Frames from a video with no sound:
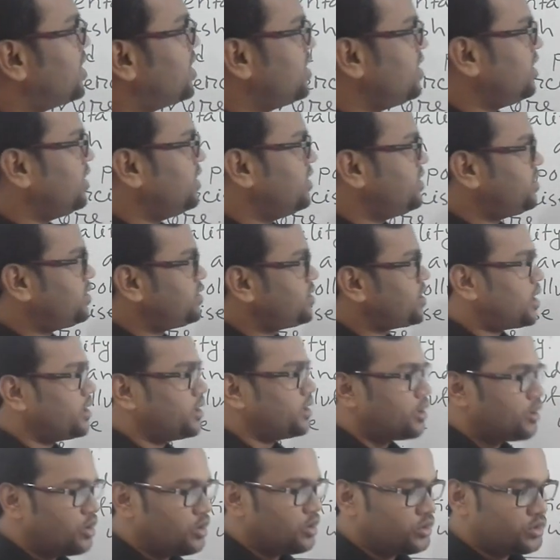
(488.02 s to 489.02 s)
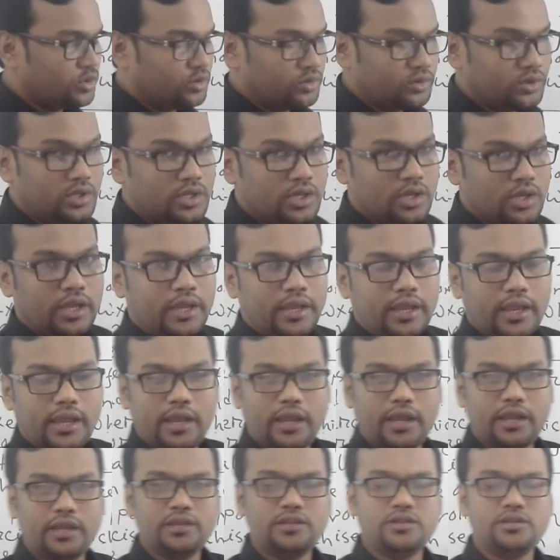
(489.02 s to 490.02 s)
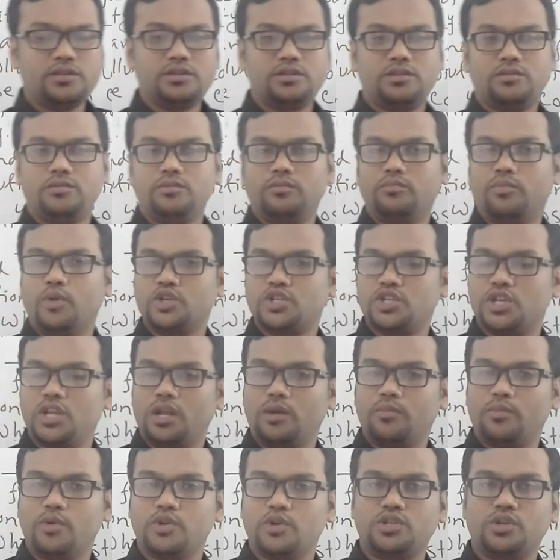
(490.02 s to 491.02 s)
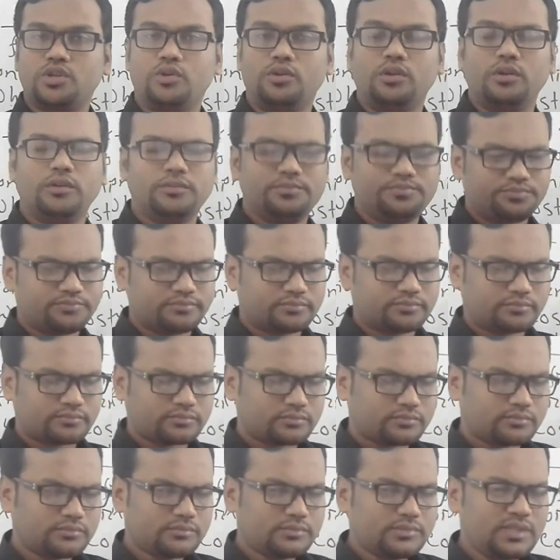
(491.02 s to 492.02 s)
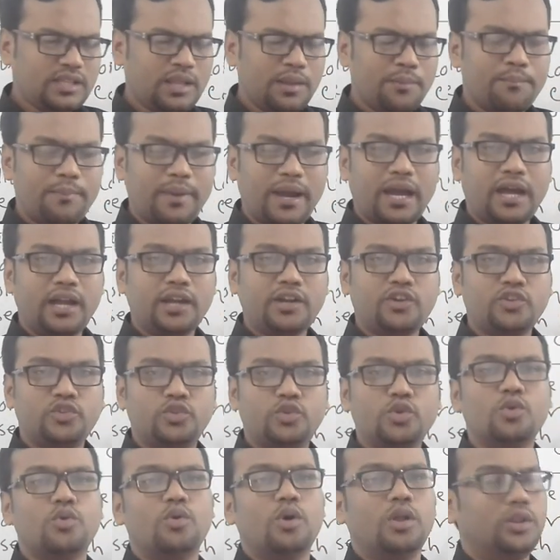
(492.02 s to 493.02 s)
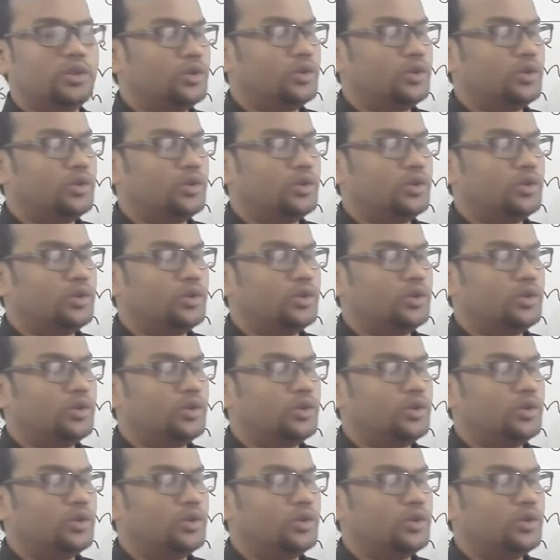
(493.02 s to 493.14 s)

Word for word: জানি সাধারণত অ্যান্ড বসে না বসে হলো বাট দো অল